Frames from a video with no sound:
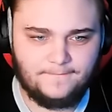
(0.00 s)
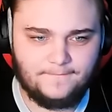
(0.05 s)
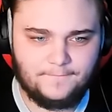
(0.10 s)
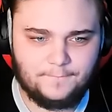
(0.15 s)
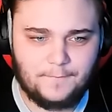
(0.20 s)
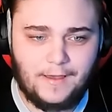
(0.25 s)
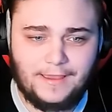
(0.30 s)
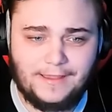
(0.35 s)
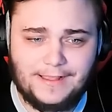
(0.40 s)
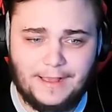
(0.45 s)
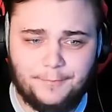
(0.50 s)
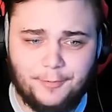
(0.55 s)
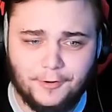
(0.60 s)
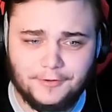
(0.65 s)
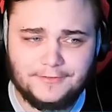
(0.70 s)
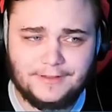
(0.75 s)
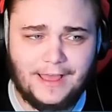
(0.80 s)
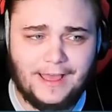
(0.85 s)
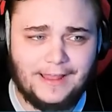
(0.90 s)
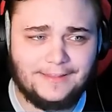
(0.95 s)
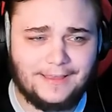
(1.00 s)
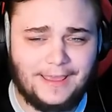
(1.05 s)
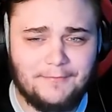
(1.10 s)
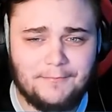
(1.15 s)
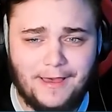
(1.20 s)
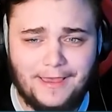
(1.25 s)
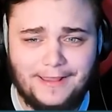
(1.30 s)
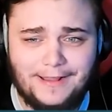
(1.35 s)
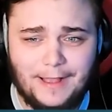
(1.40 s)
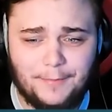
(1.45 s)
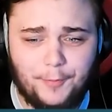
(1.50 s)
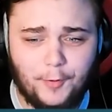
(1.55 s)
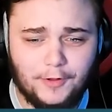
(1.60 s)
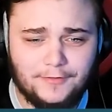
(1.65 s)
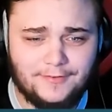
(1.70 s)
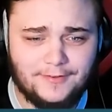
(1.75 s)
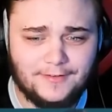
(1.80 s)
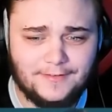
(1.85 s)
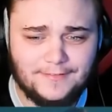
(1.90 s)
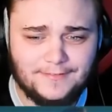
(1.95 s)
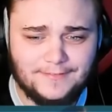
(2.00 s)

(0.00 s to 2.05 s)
Mach ihn kaputt, André, mach ihn kaputt!